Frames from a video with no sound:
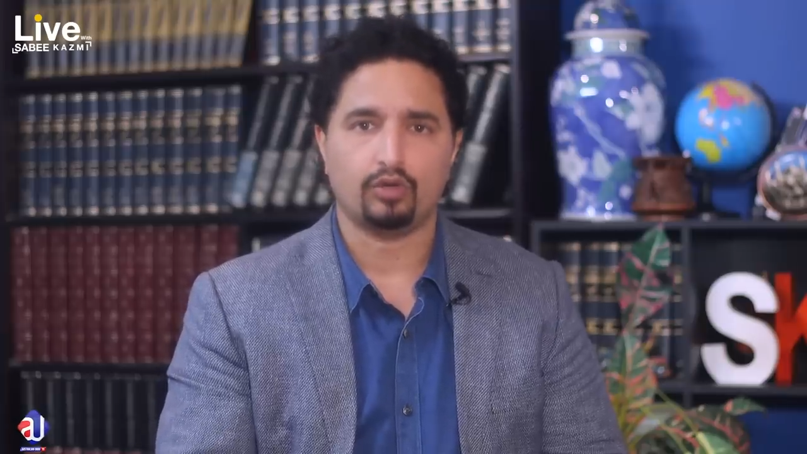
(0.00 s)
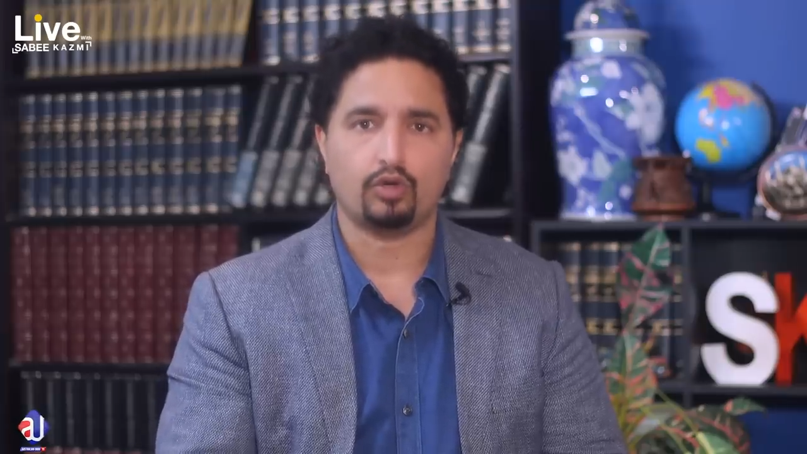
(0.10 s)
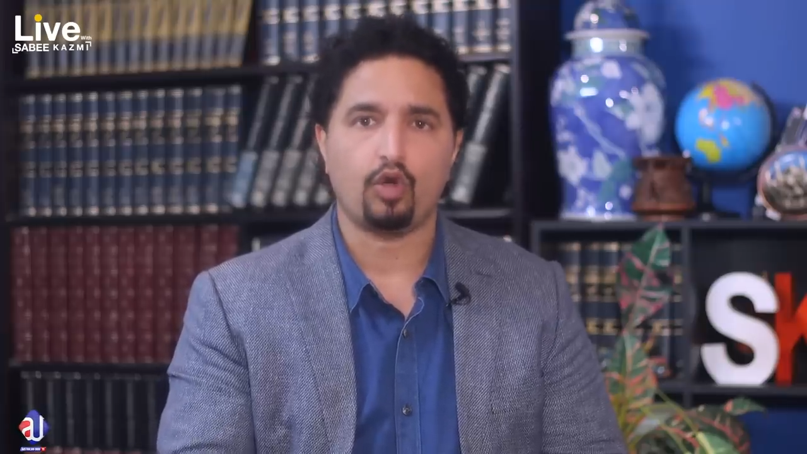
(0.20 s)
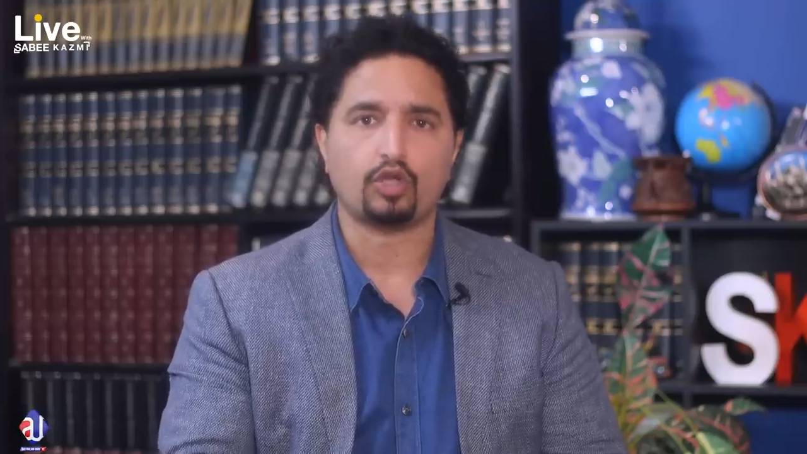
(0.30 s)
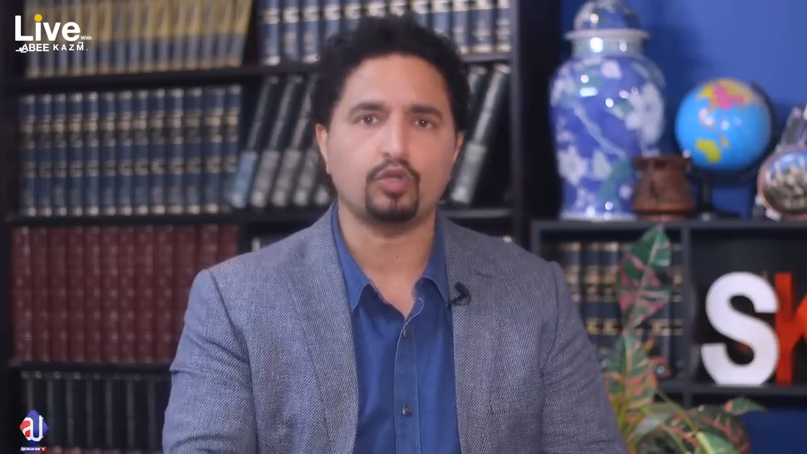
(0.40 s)

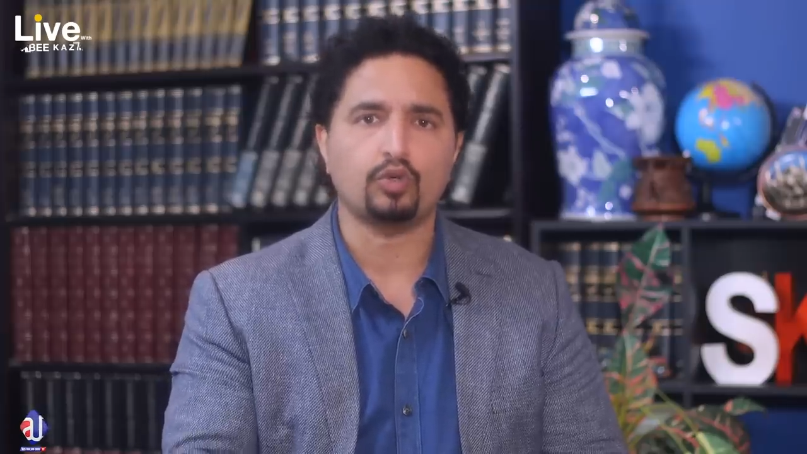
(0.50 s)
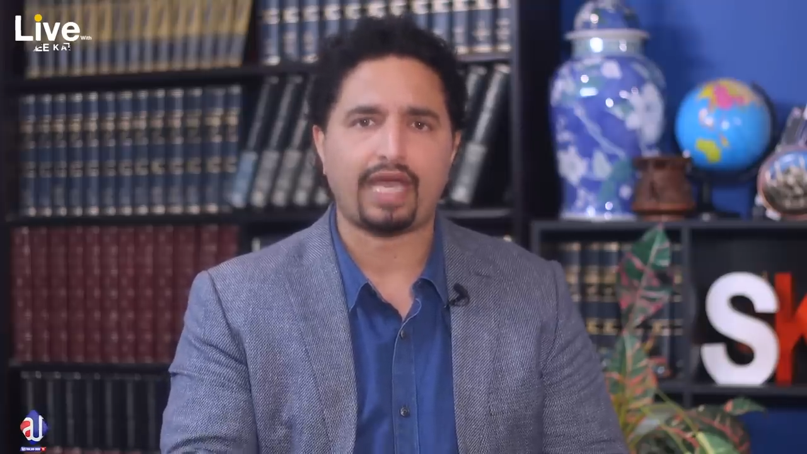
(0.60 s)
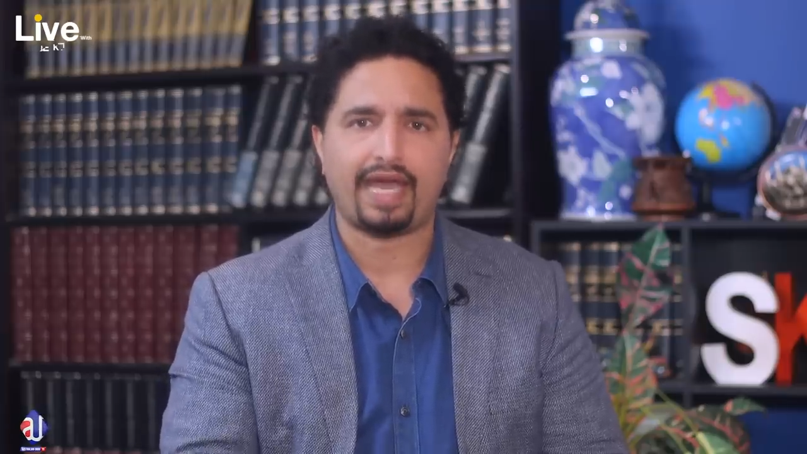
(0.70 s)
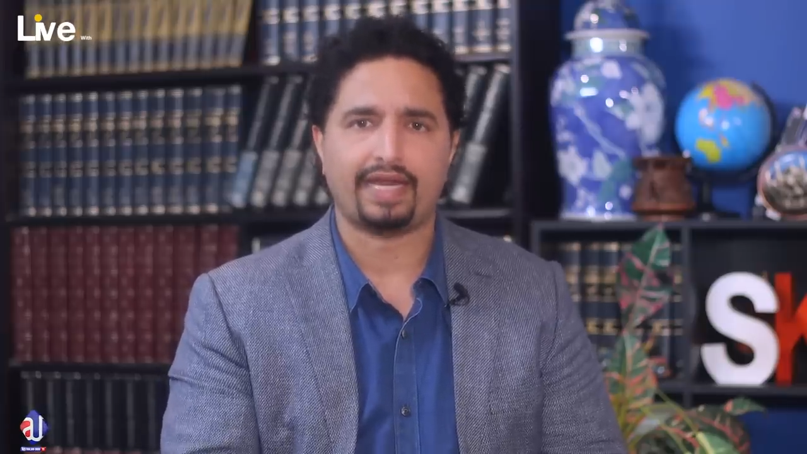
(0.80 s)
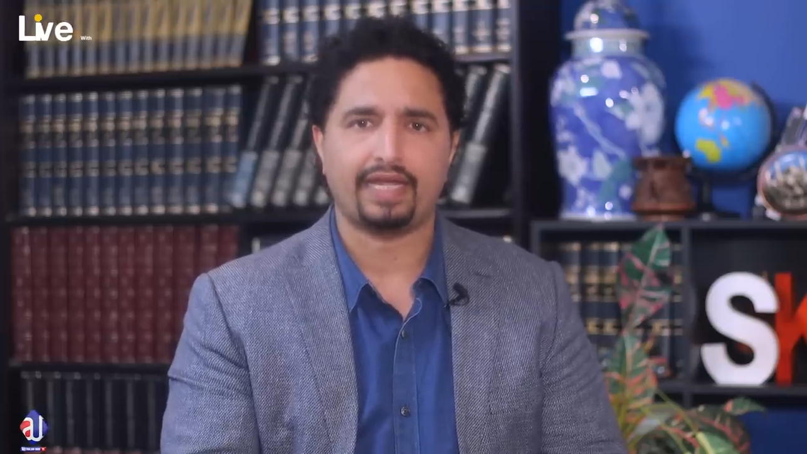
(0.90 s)
और लोग क्यों
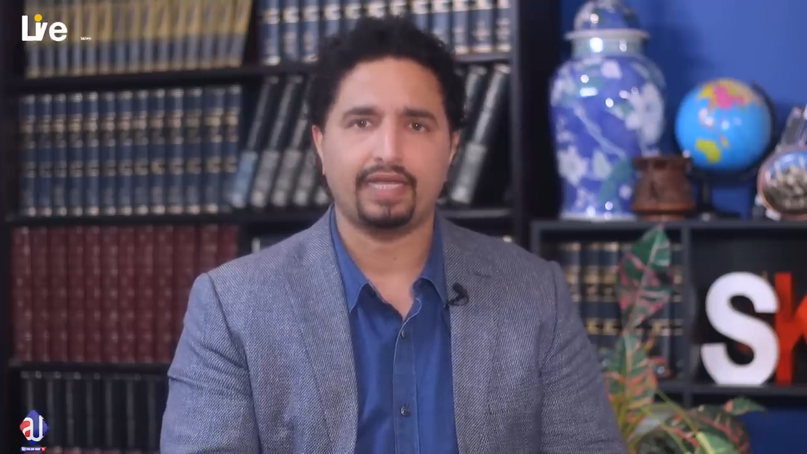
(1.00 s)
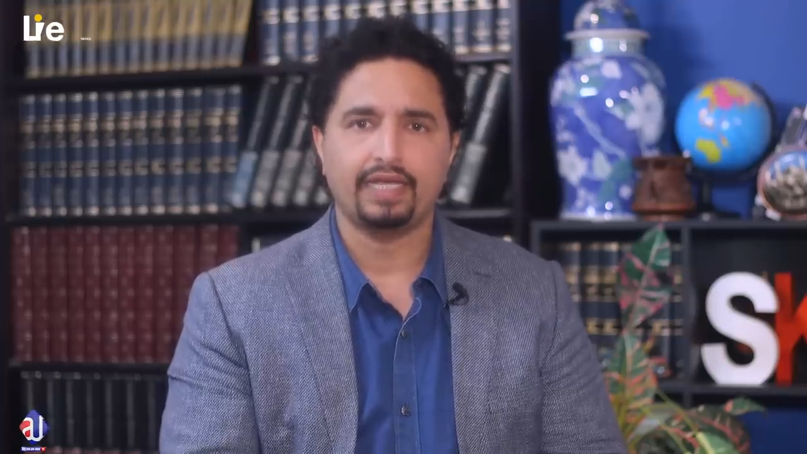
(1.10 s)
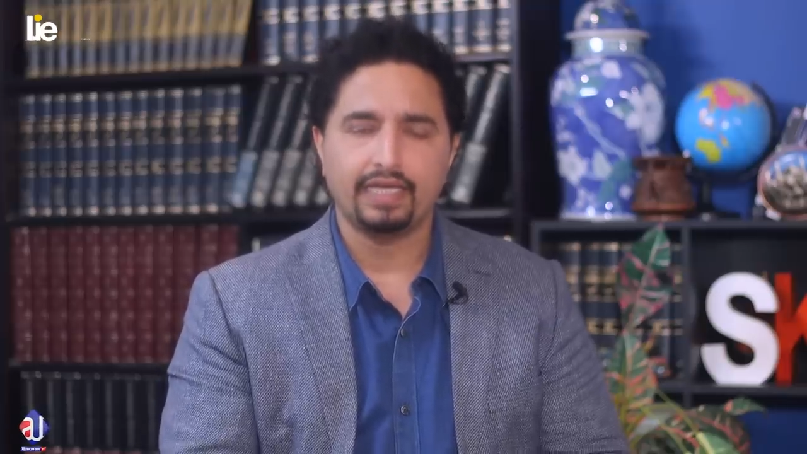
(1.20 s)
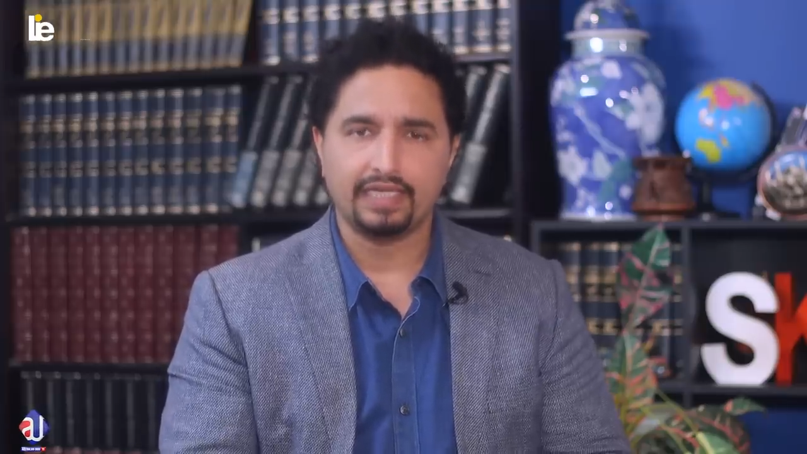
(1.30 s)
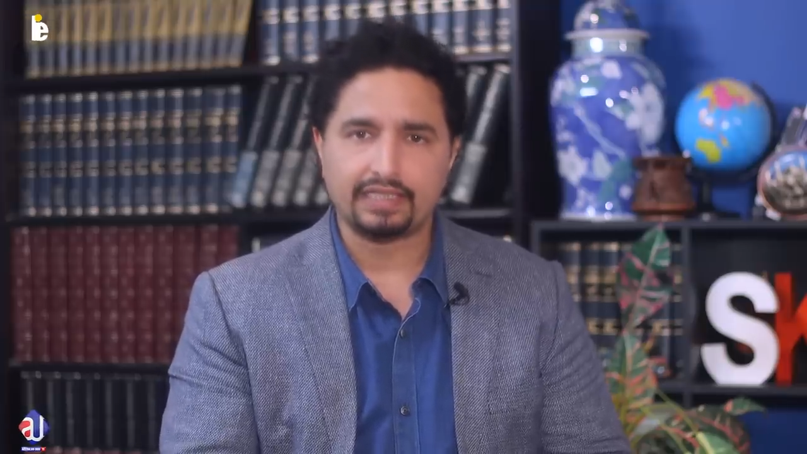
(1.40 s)
कह रहे हैं
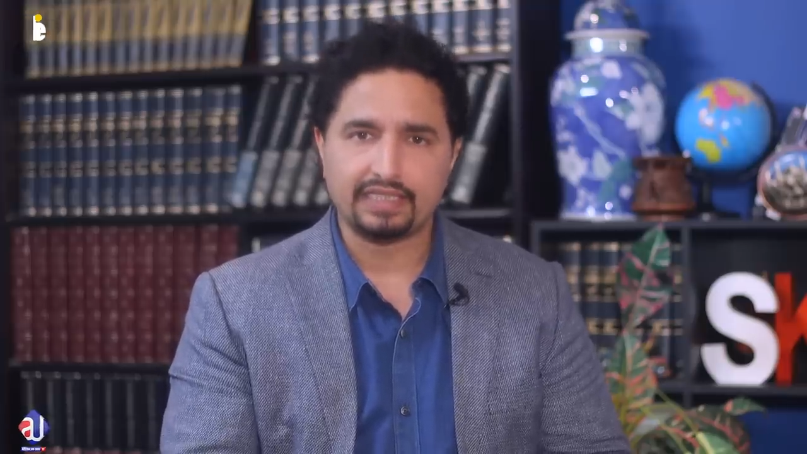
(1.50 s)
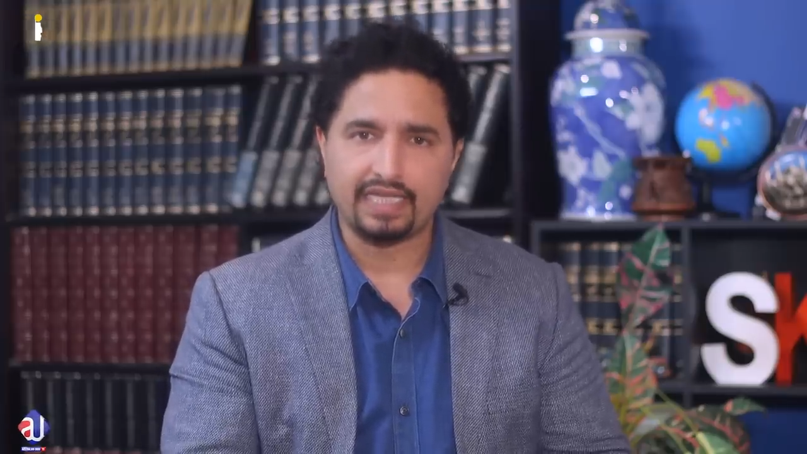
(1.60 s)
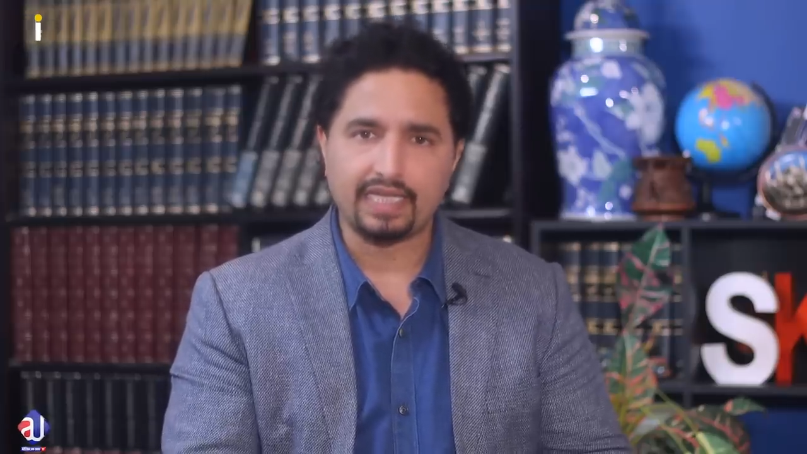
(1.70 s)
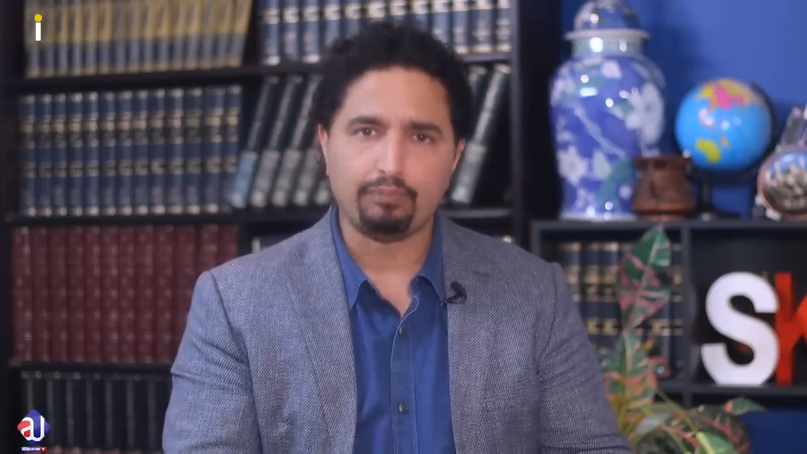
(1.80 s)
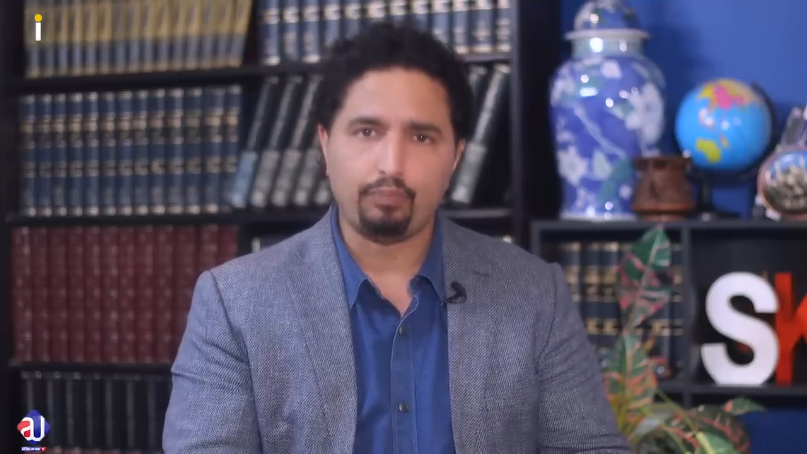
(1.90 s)
इसकी
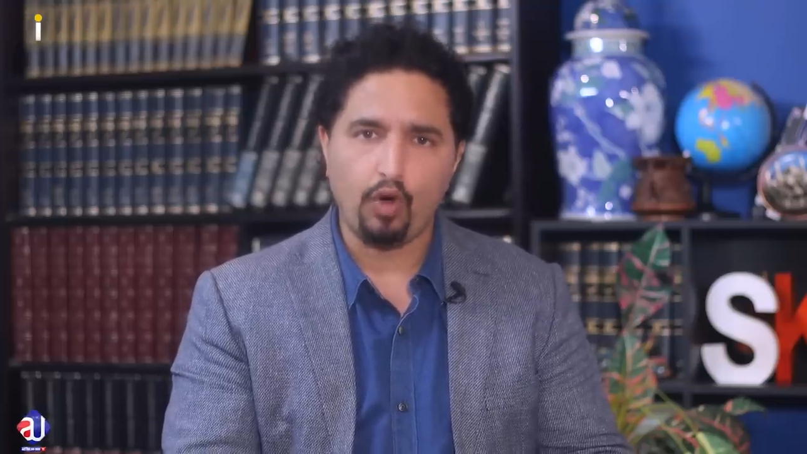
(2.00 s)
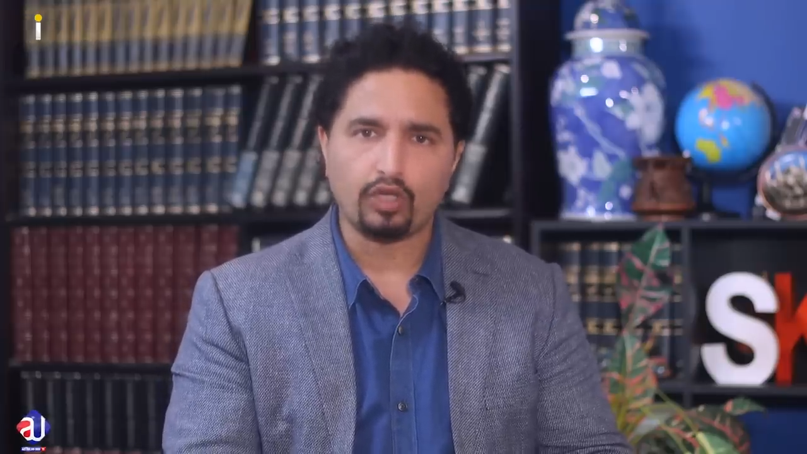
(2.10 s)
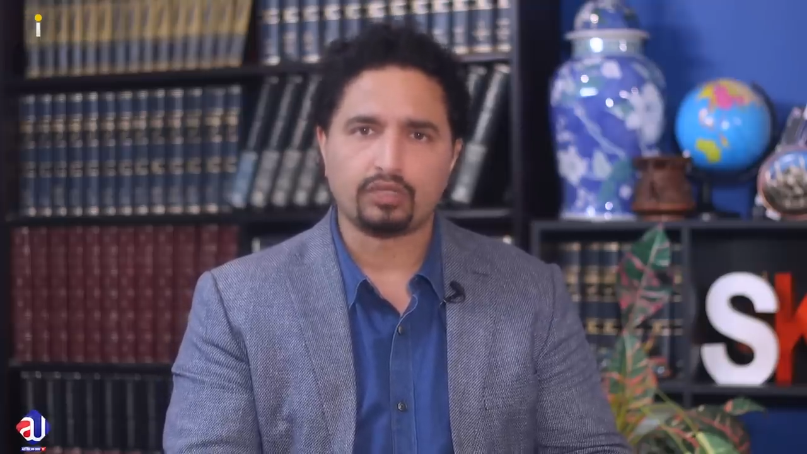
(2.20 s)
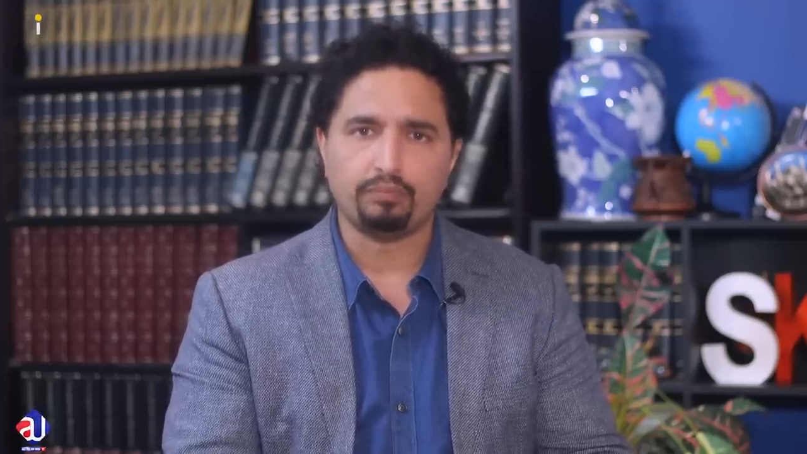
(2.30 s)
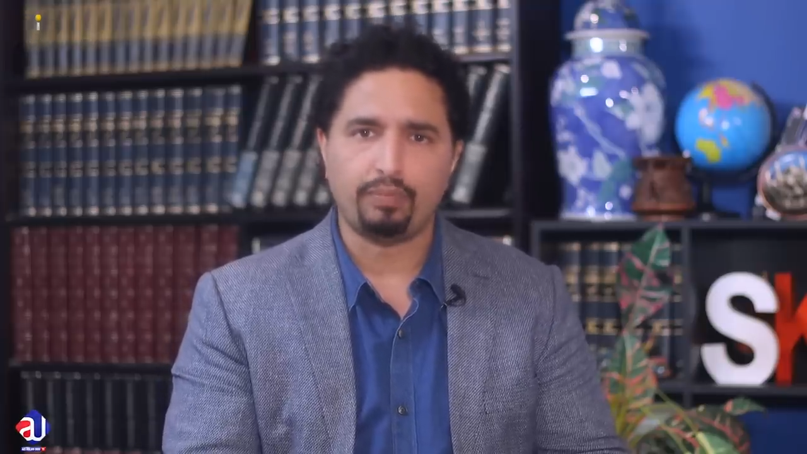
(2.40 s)
देखिए
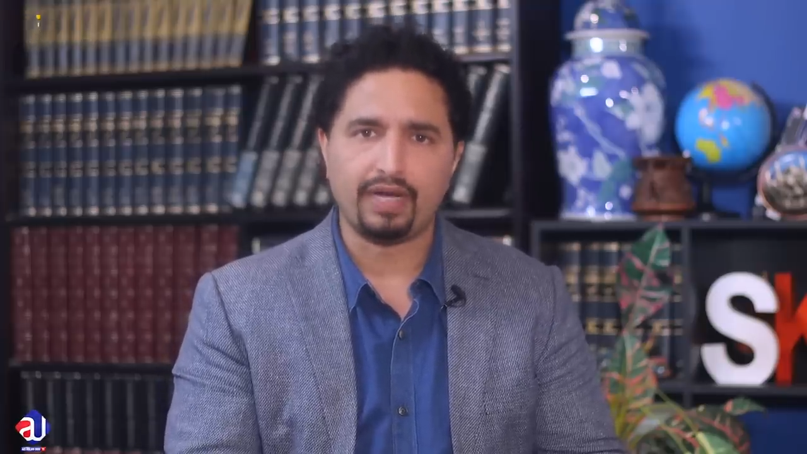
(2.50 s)
बहुत